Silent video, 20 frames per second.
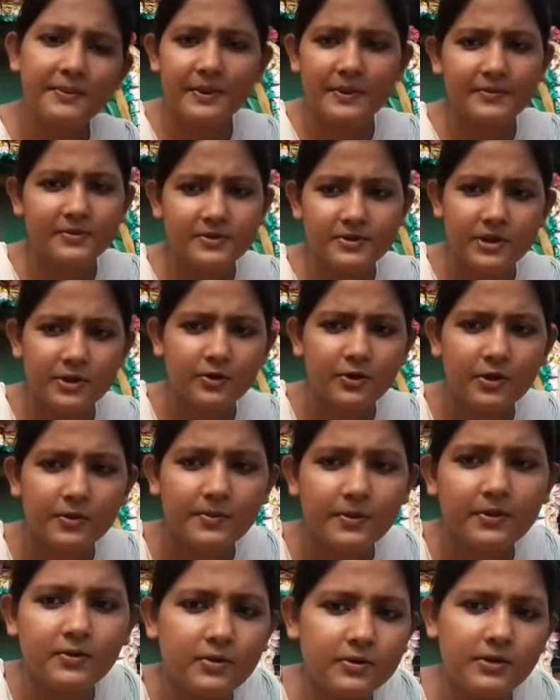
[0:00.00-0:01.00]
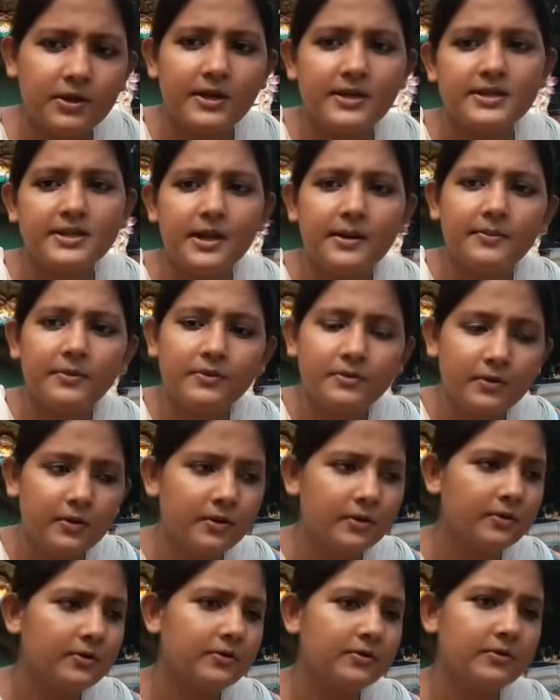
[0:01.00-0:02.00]
ব্যবস্থা কোথায়
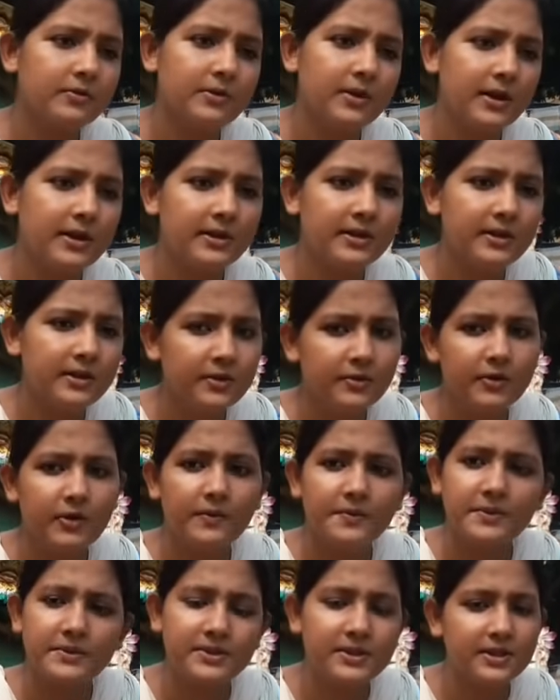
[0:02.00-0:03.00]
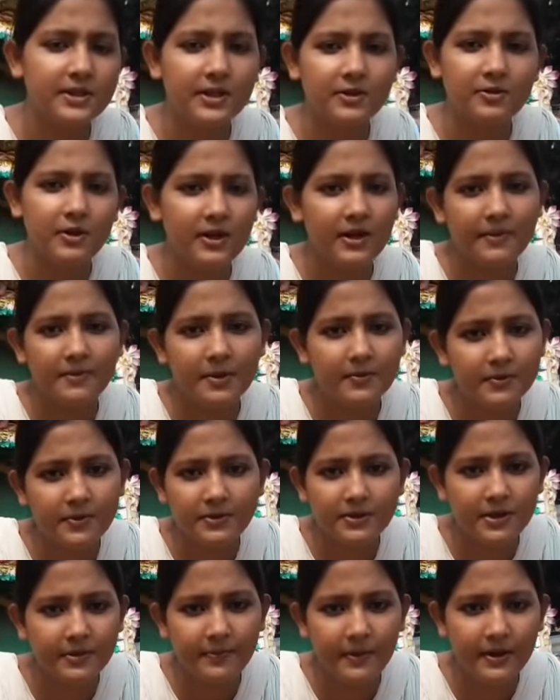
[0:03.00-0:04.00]
কখন কোথায় কি হবে সেটা তো আর আমি
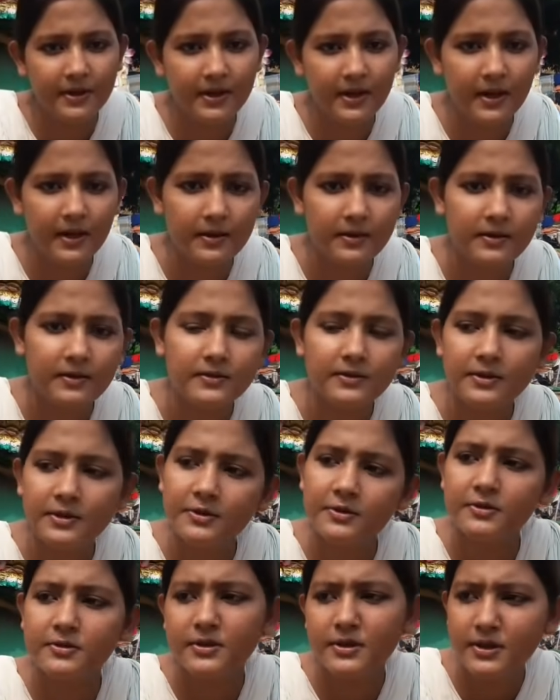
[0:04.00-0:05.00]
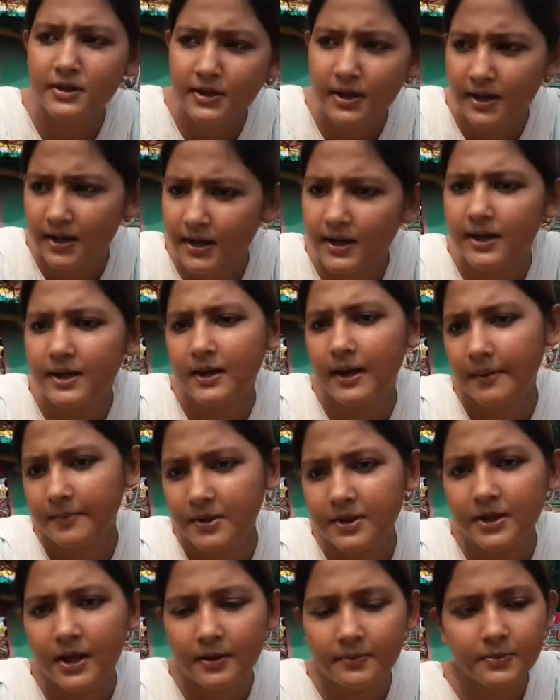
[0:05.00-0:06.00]
বলতে পারি না নিয়তির খেলা
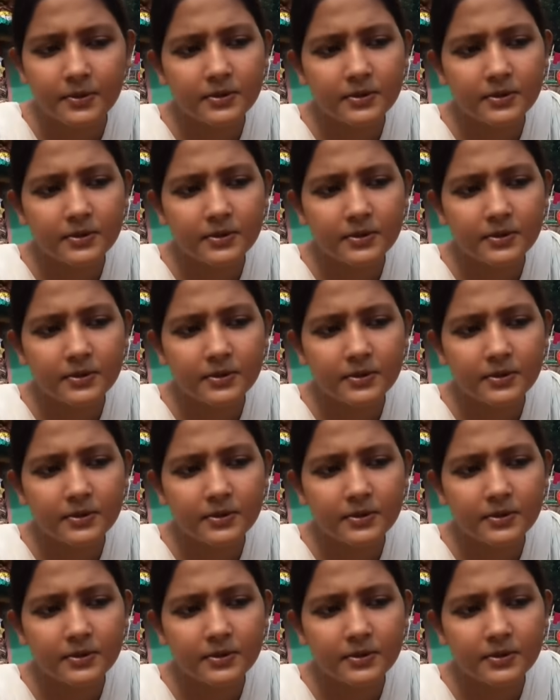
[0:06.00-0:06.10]
আমি কি আর